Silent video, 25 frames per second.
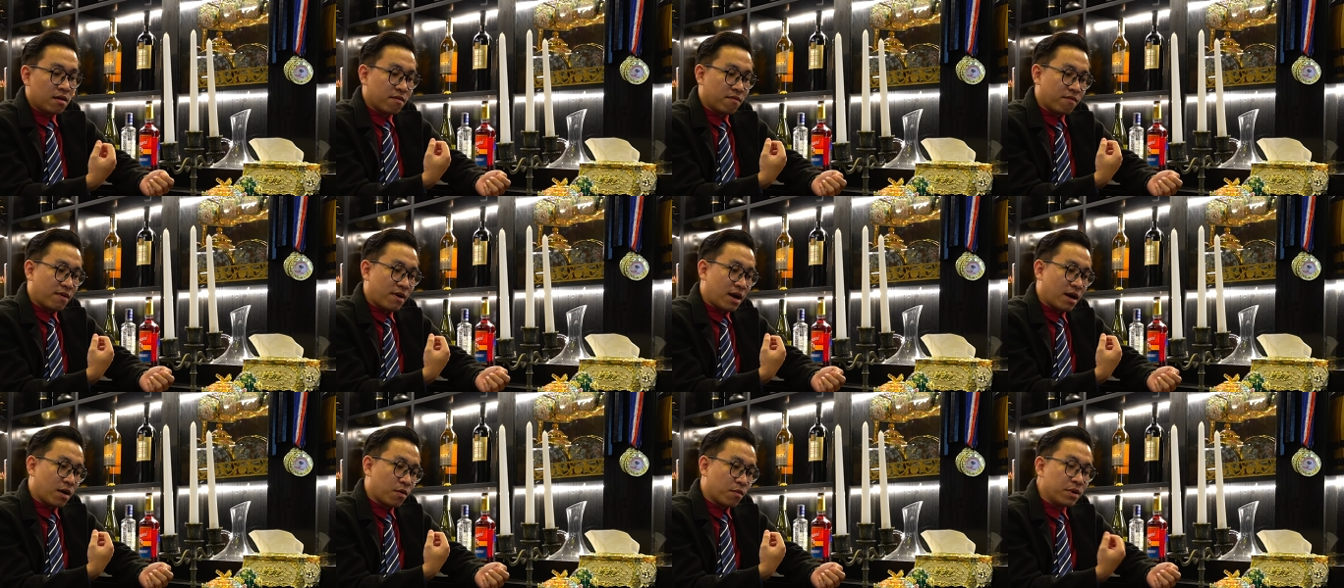
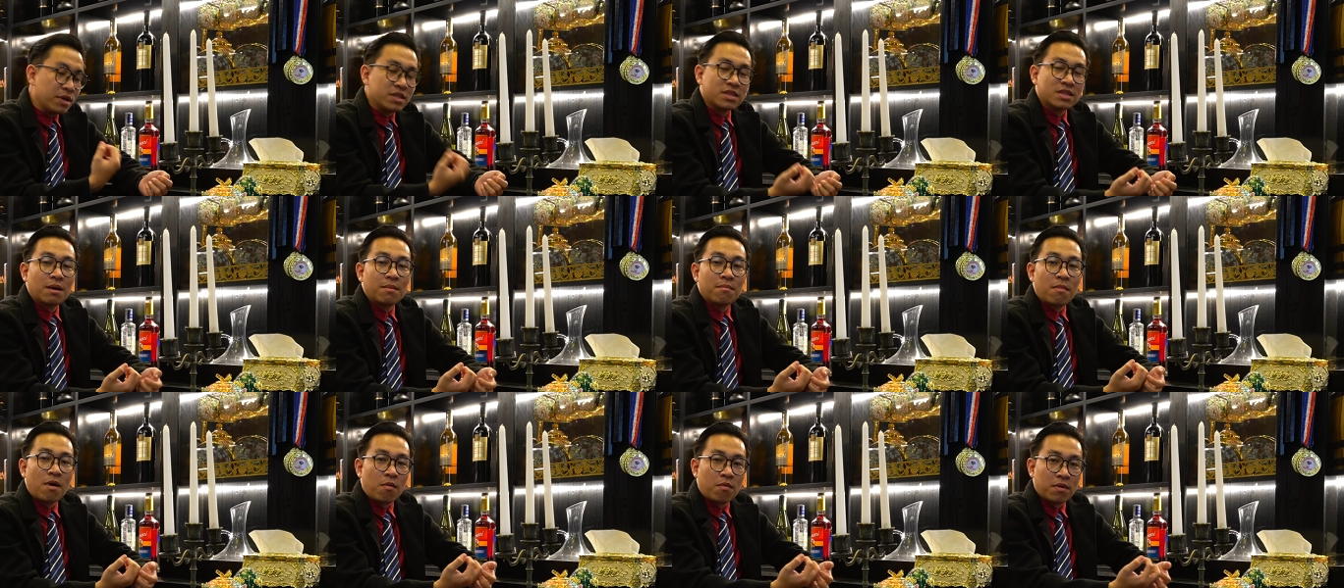và quyết
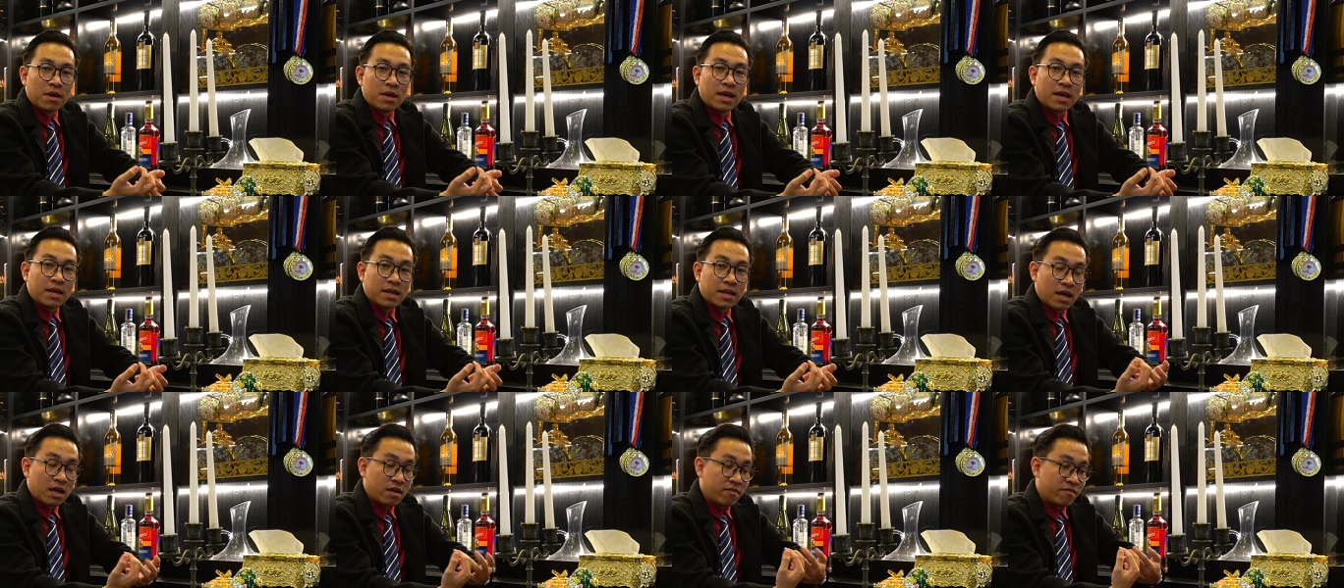tâm học cái
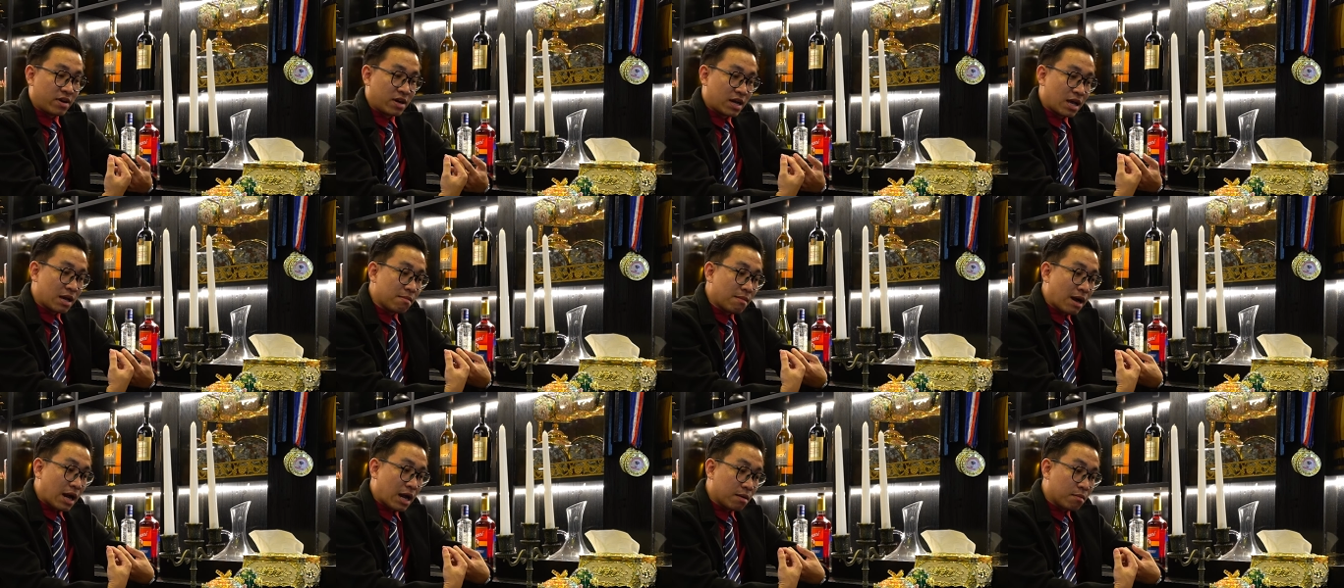nghề này và
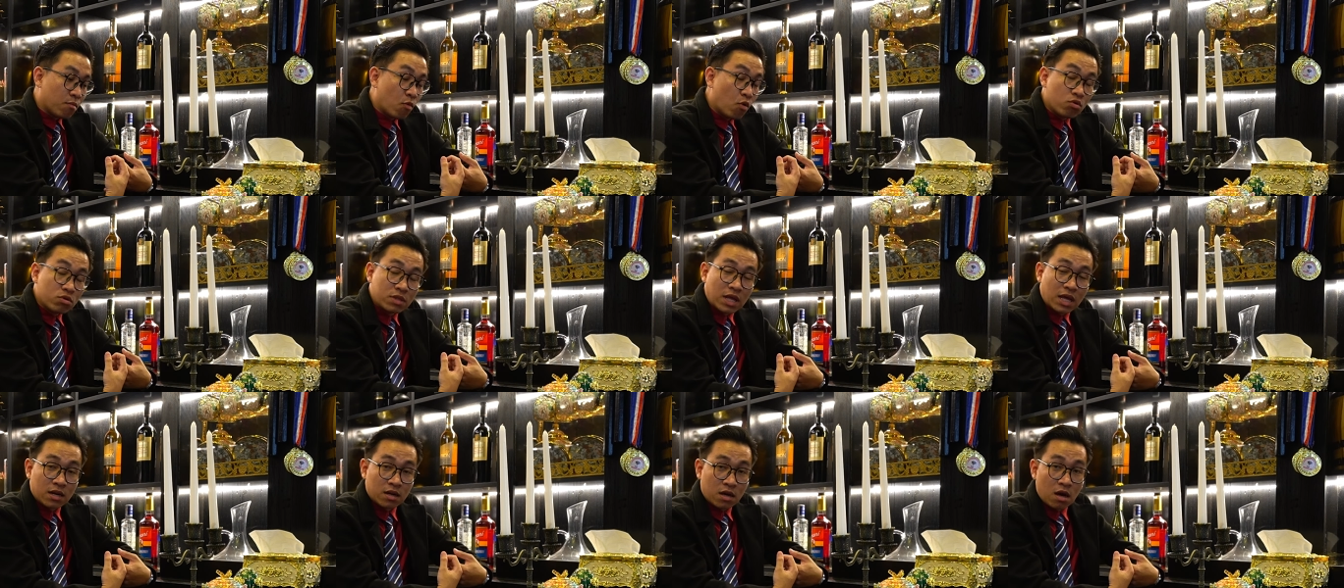các bạn
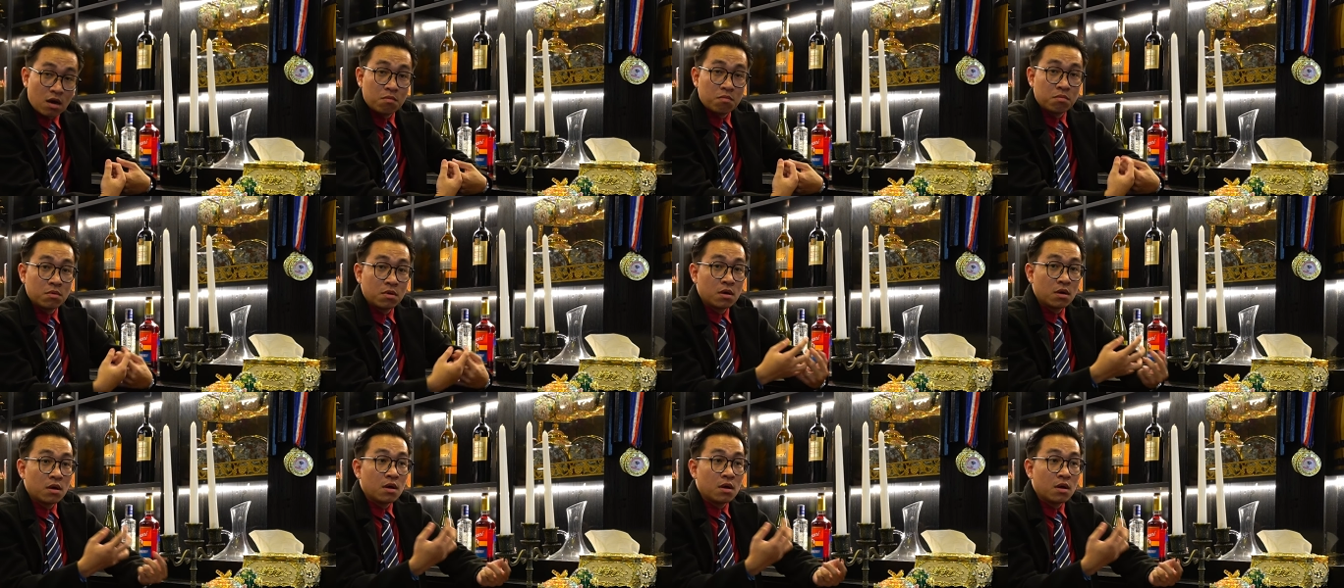muốn thành công.